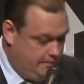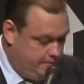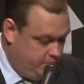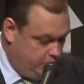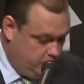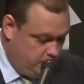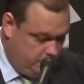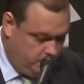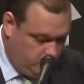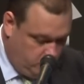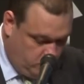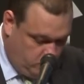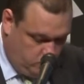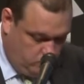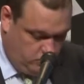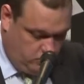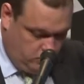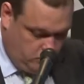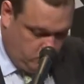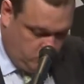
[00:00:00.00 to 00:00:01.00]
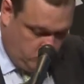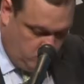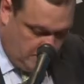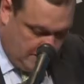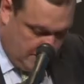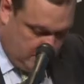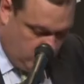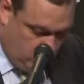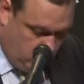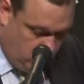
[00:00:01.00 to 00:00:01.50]
Por um,
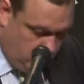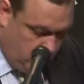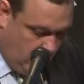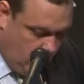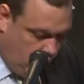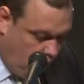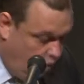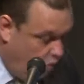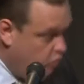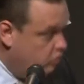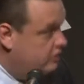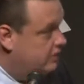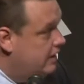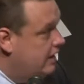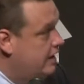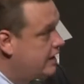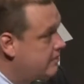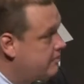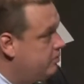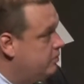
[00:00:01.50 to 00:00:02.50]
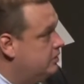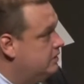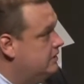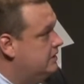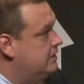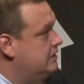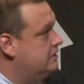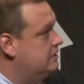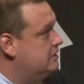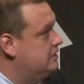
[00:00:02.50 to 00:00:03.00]
uma, uma outra
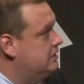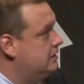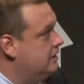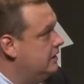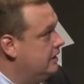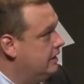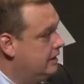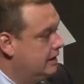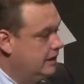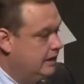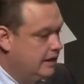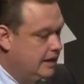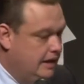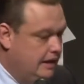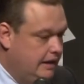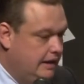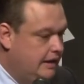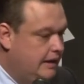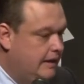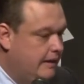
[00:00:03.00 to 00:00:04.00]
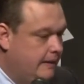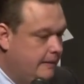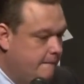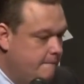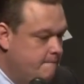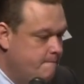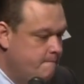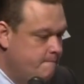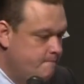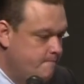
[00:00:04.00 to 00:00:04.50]
importante. É,
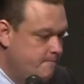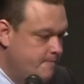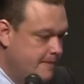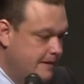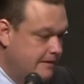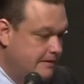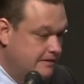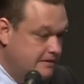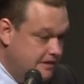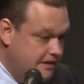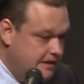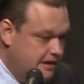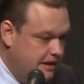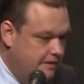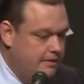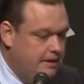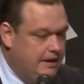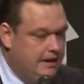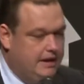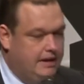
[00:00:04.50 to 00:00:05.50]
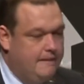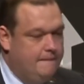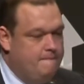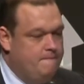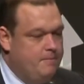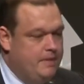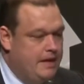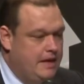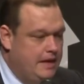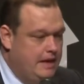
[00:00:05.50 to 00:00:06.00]
dinâmica,
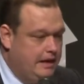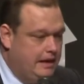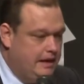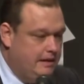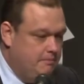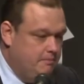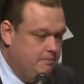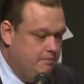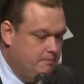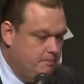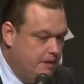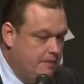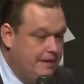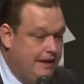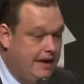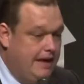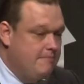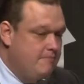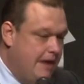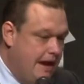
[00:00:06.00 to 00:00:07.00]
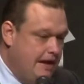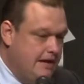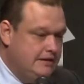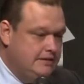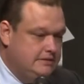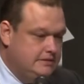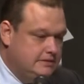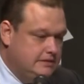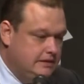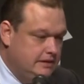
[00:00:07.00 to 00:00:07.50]
que para mim quem
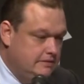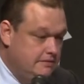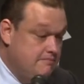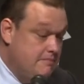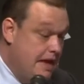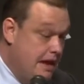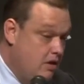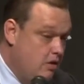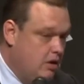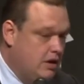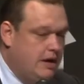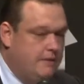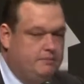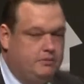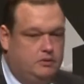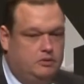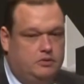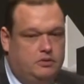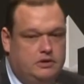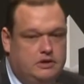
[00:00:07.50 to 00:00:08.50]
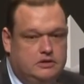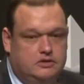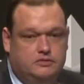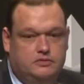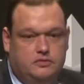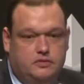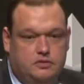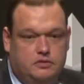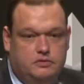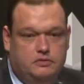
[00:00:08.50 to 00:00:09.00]
mais e melhor capturou
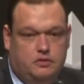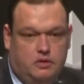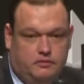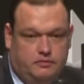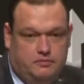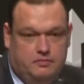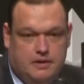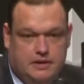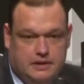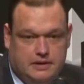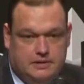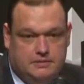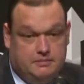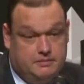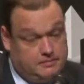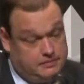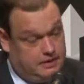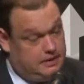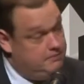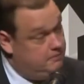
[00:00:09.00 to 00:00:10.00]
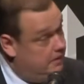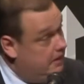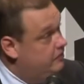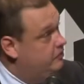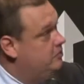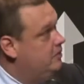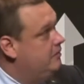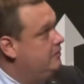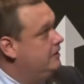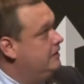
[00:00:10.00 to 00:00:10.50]
isso foi o Rothbard, né?
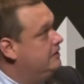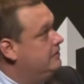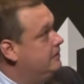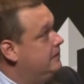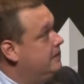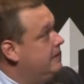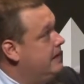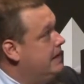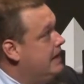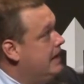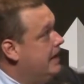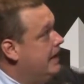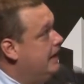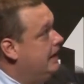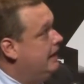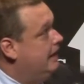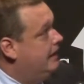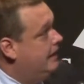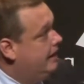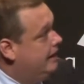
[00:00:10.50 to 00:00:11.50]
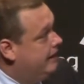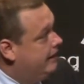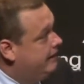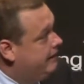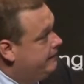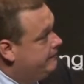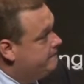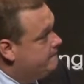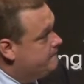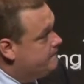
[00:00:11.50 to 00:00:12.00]
mais uma vez. Né?
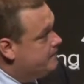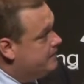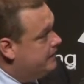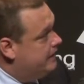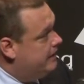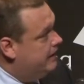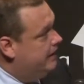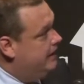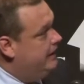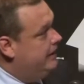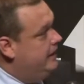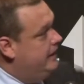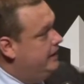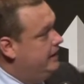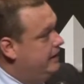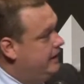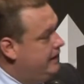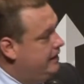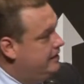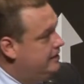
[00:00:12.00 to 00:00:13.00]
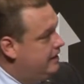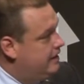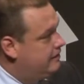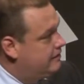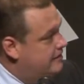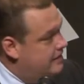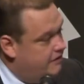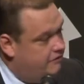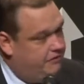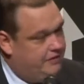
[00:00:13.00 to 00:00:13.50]
É, é, ele
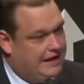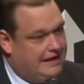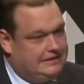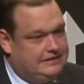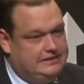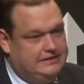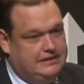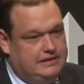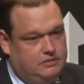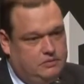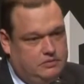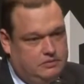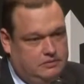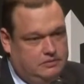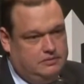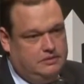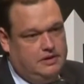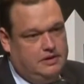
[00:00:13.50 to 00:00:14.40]
entende deflação